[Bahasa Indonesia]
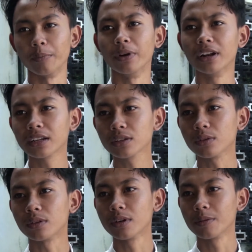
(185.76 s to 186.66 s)
yang bener
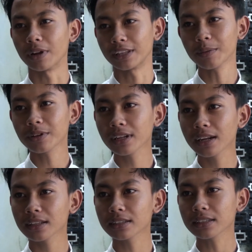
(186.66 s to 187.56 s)
itu. Berarti kamu
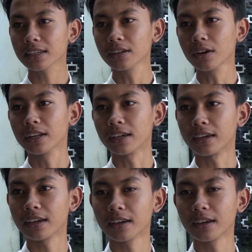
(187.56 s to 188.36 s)
nilai tertinggi dong ini.